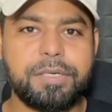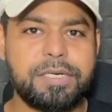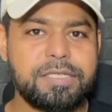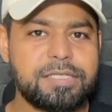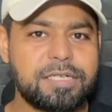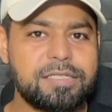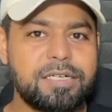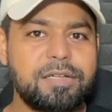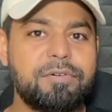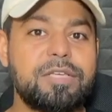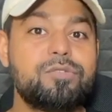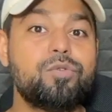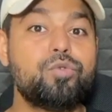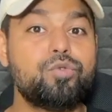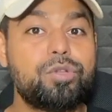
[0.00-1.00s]
पीडी चार्जर
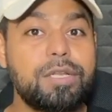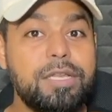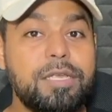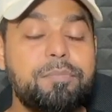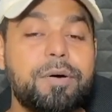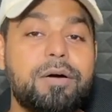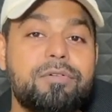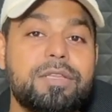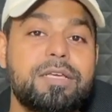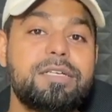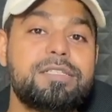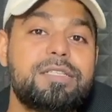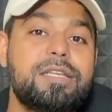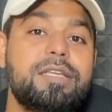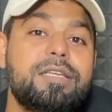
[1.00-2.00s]
डिवाइस को उतनी ही पावर देगा
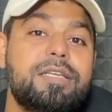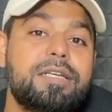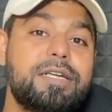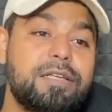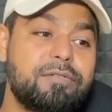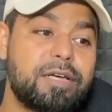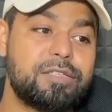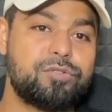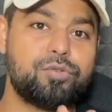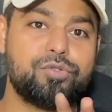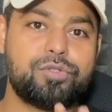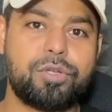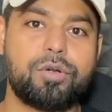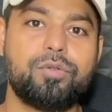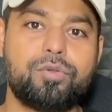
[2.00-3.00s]
जितनी की डिवाइस को
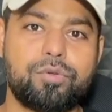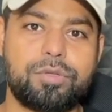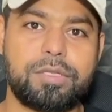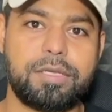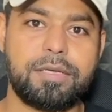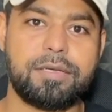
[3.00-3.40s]
जरूरत होती